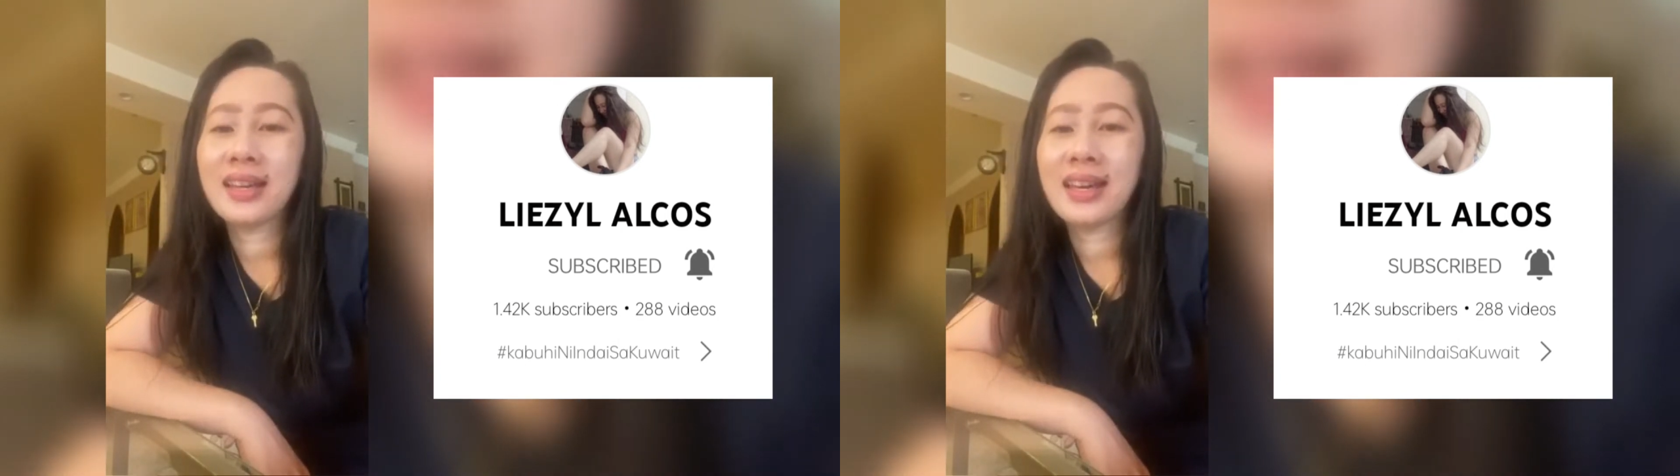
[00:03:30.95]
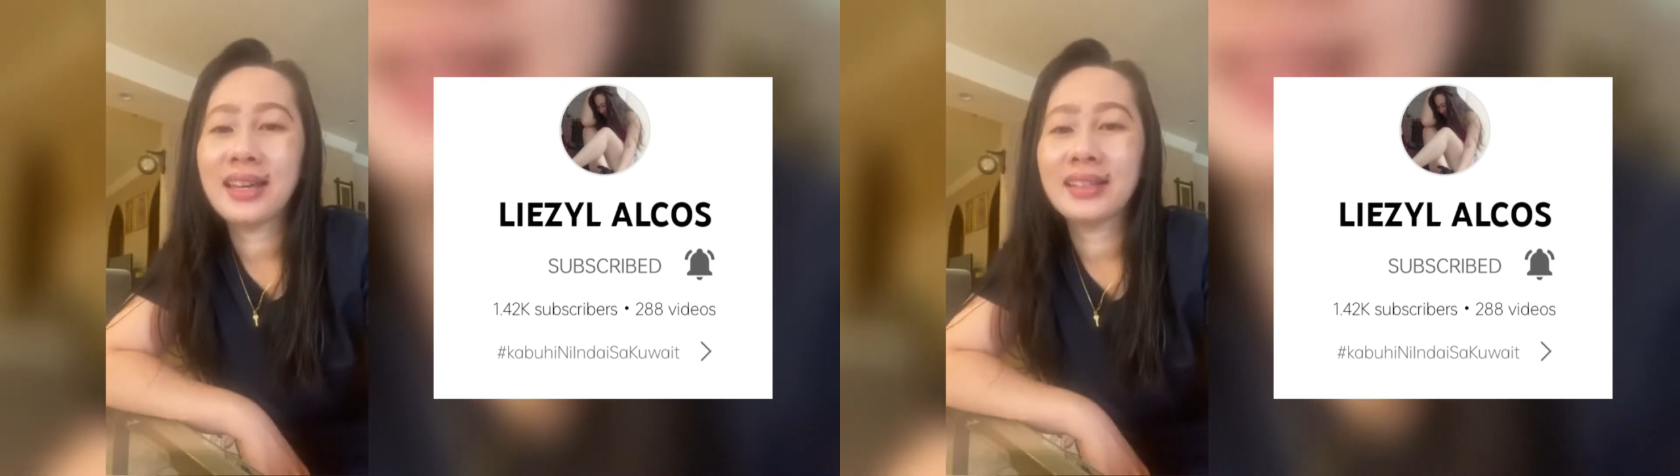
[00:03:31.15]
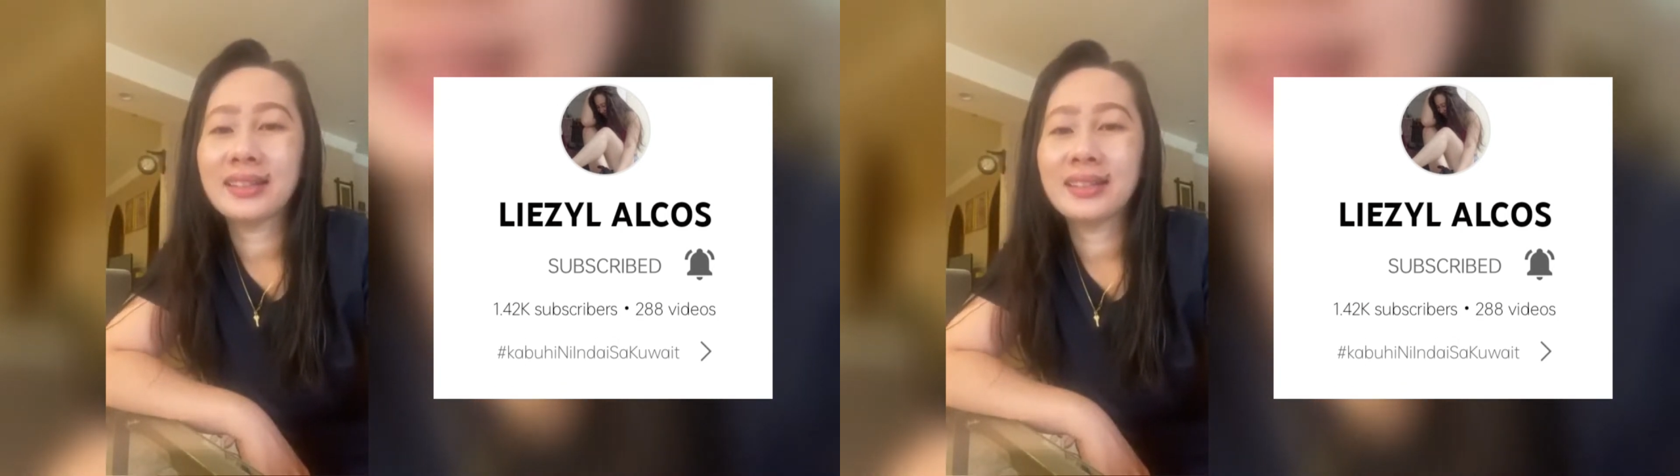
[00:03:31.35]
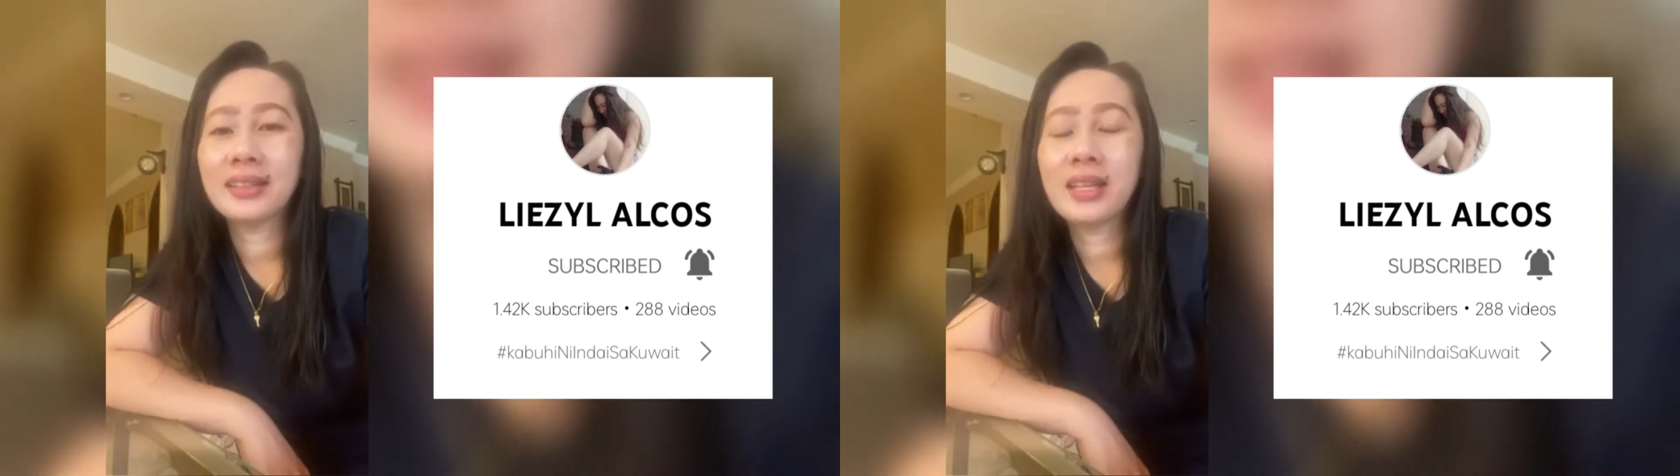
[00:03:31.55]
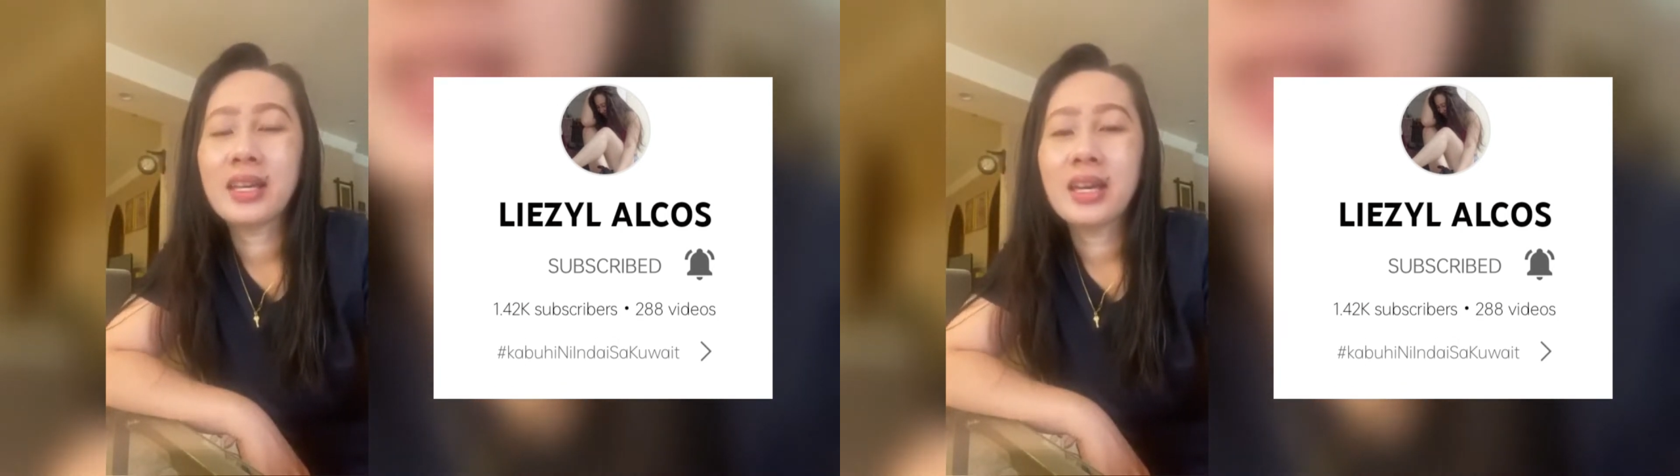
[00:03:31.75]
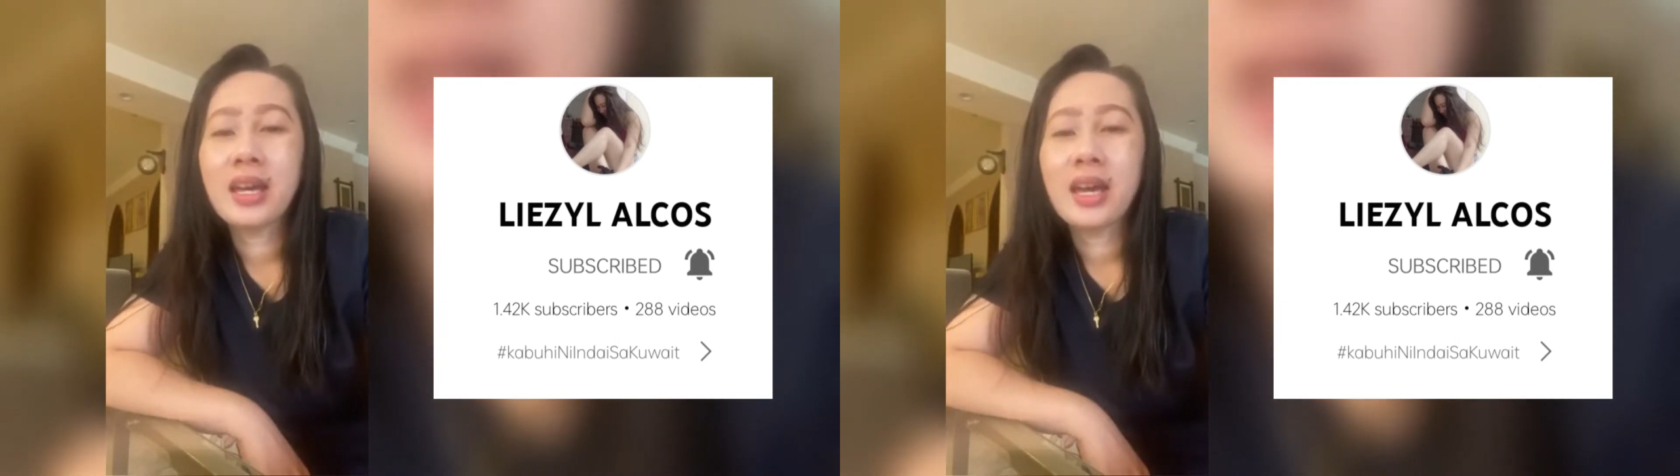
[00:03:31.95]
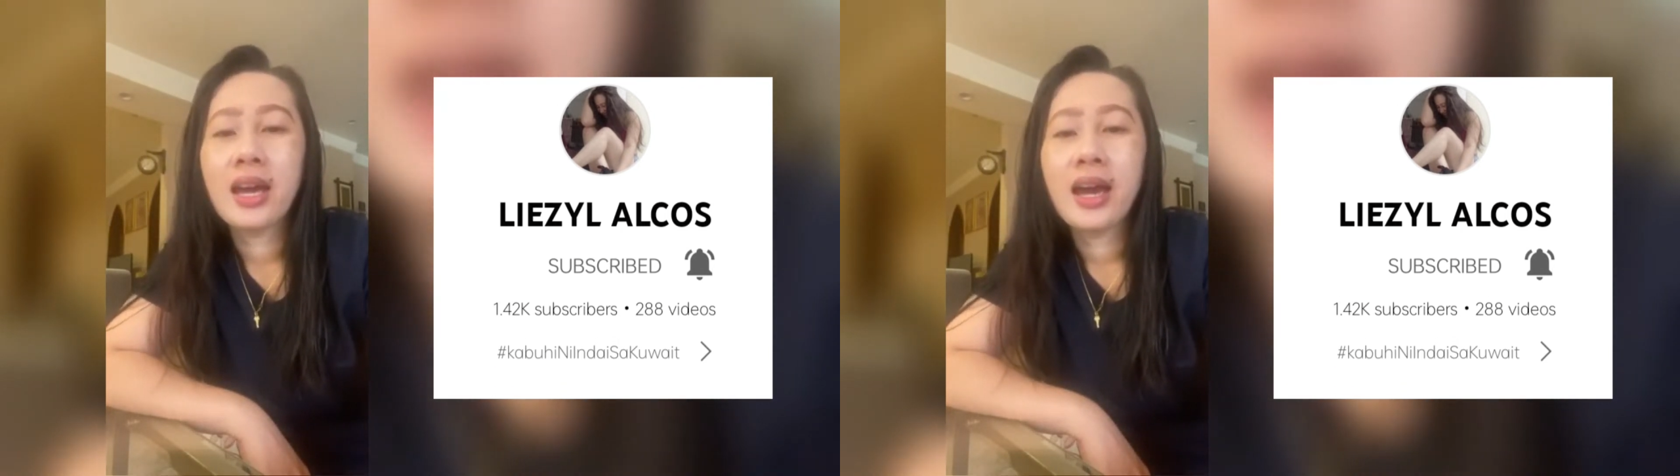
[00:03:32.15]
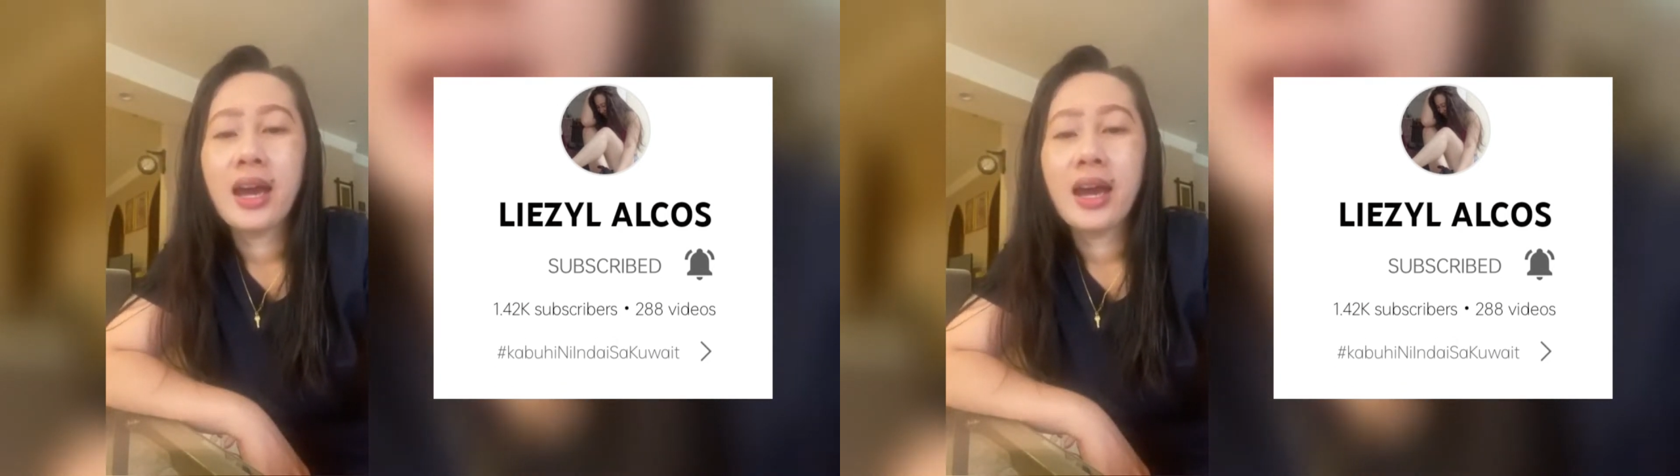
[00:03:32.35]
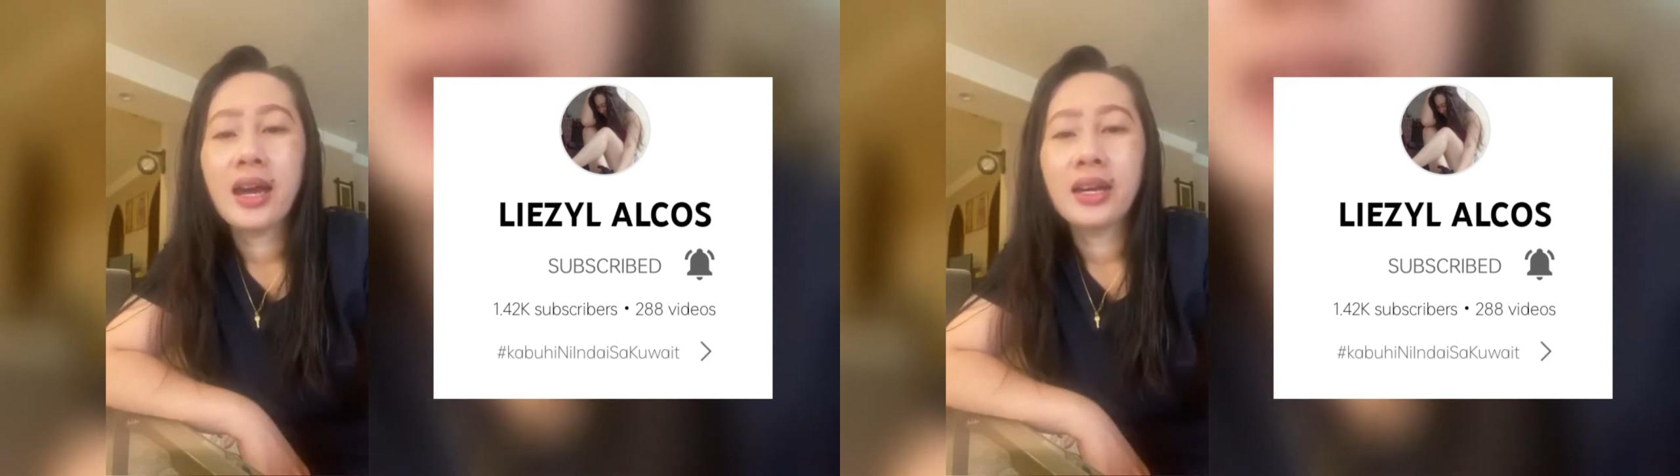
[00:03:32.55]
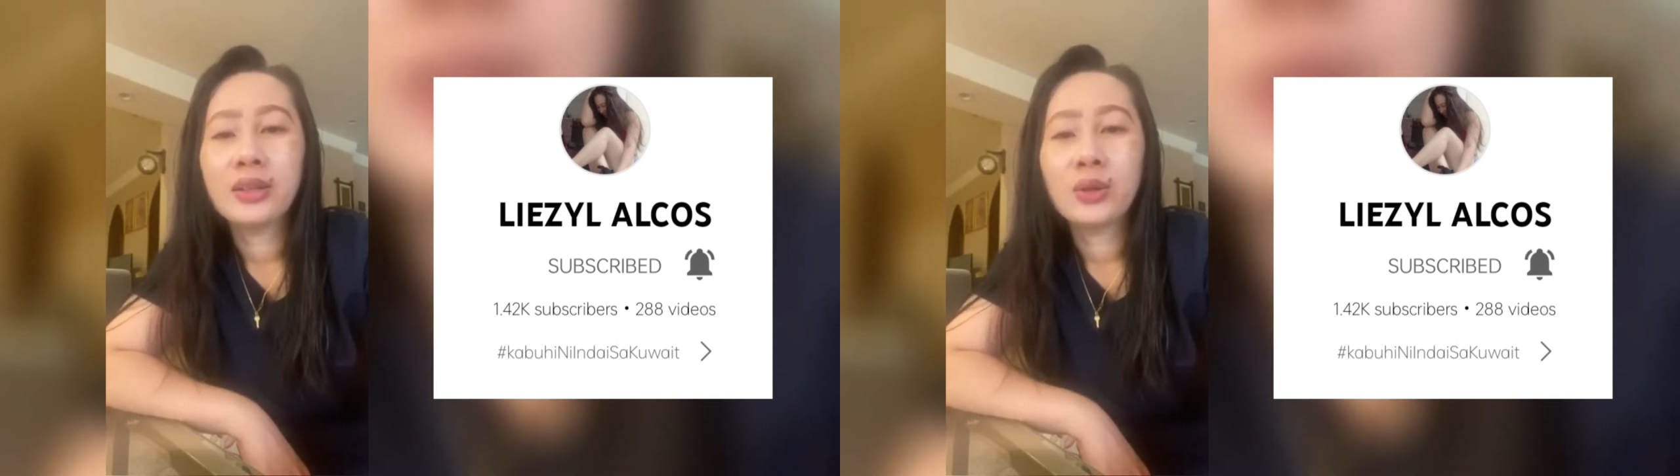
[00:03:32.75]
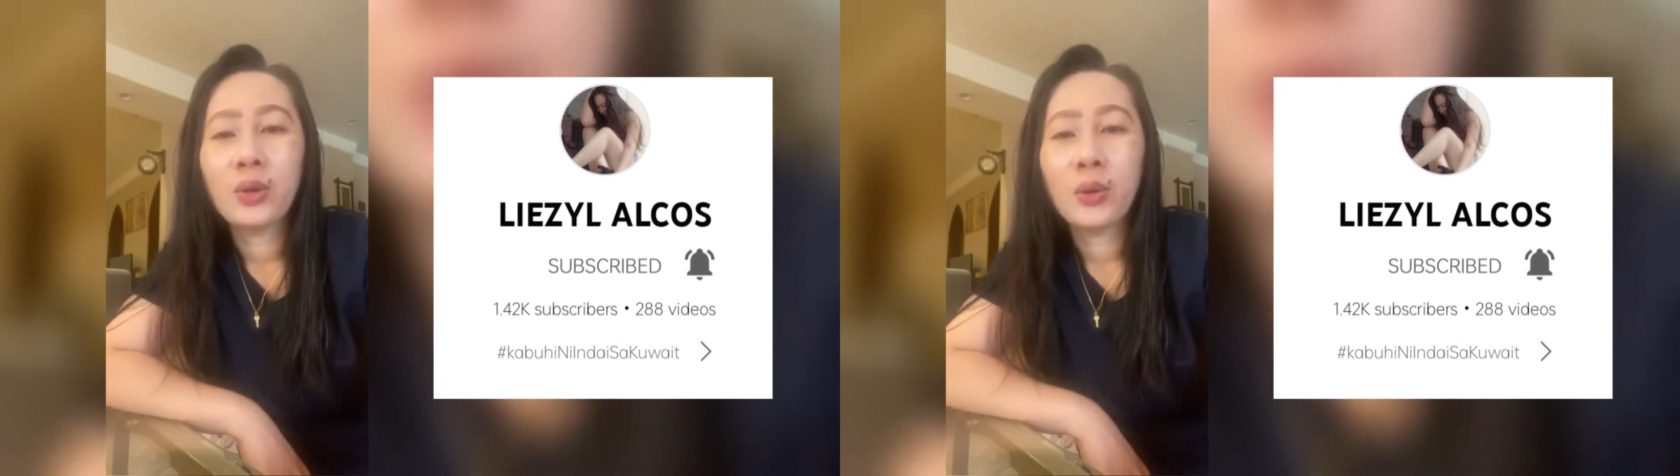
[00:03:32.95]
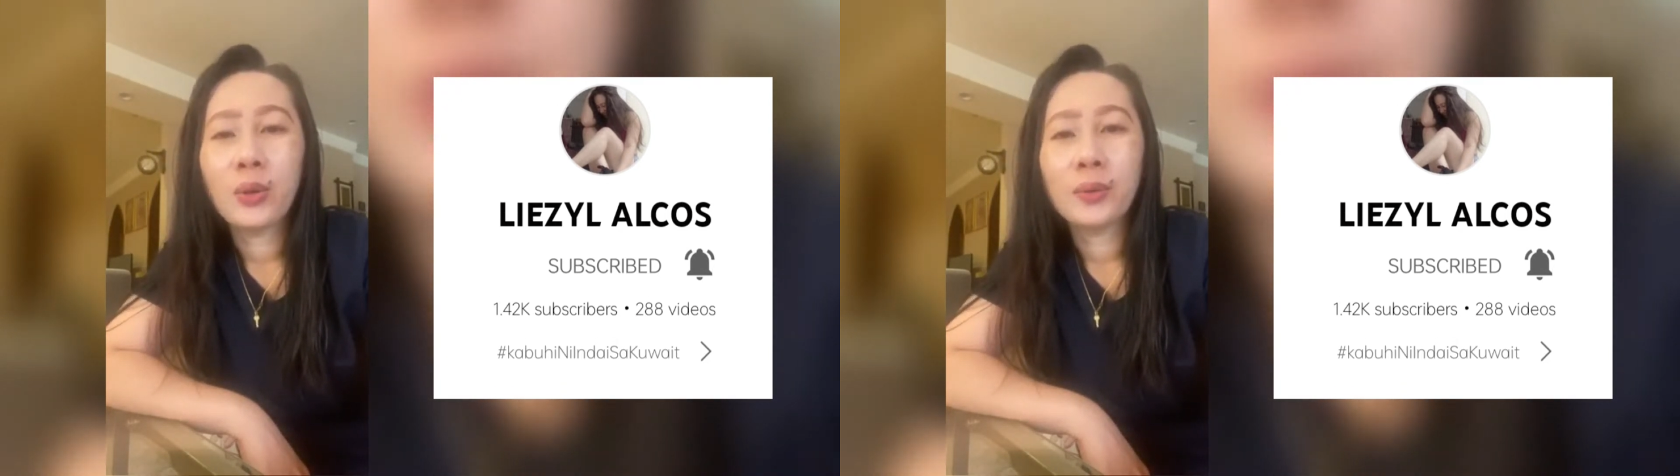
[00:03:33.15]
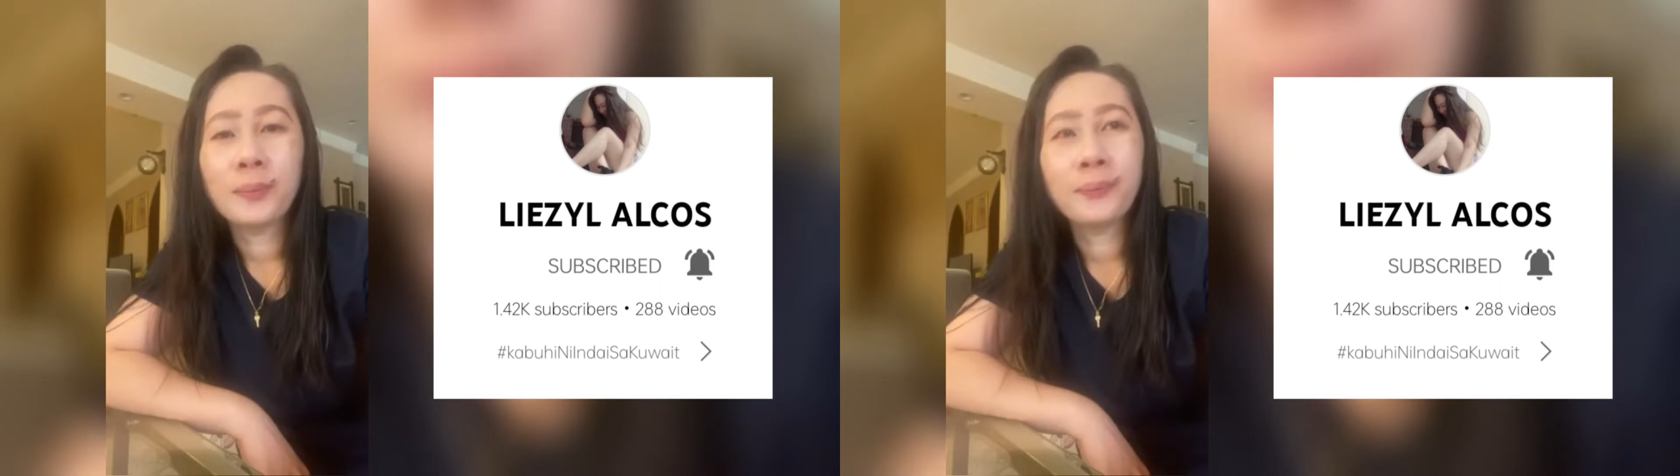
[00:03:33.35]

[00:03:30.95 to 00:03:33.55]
lahat I know